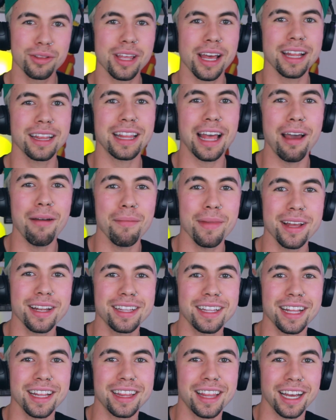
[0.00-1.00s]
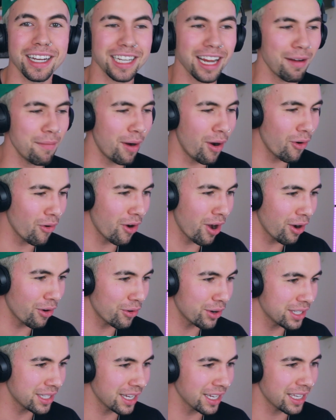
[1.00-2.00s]
eu tenho até medo de tentar chamar alguma
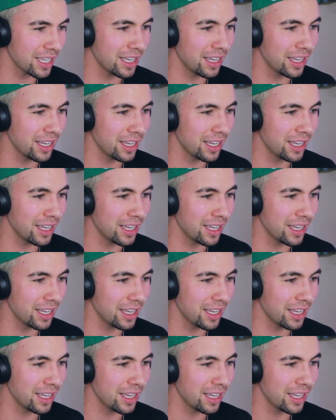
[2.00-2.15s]
coisa